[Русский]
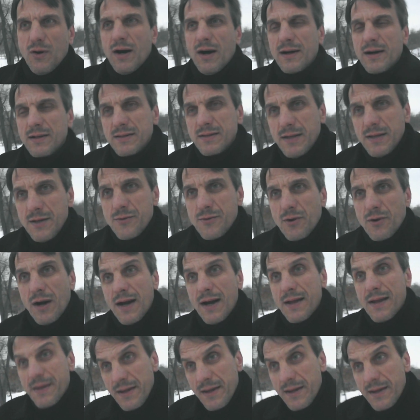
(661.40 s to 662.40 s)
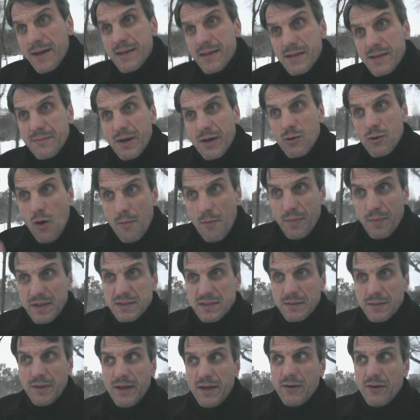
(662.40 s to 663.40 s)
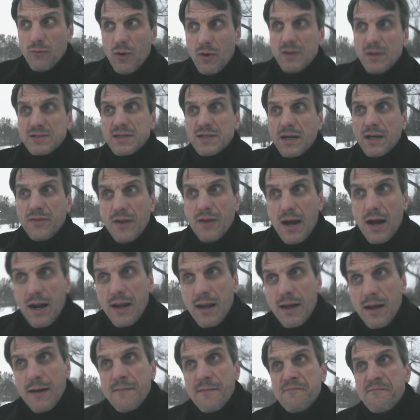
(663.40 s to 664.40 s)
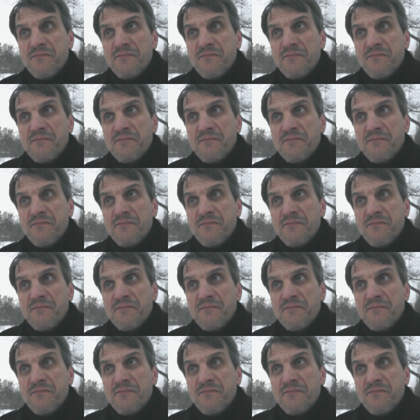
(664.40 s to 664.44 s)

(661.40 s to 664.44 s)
гордыню. Они этими комплексами его загнали